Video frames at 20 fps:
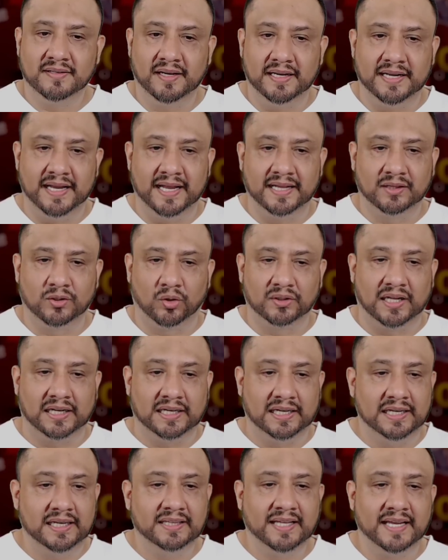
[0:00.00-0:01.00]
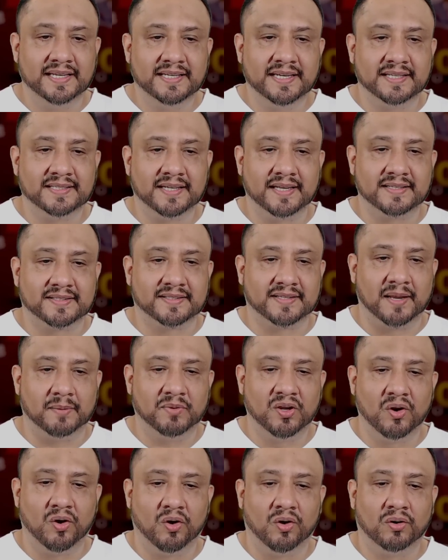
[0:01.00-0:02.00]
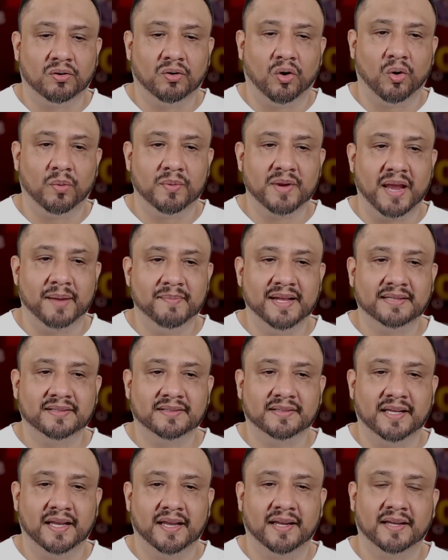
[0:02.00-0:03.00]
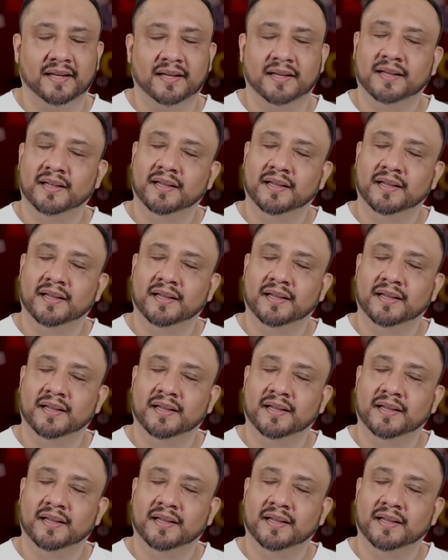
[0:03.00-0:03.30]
y en donde Lili Telles se vio obviamente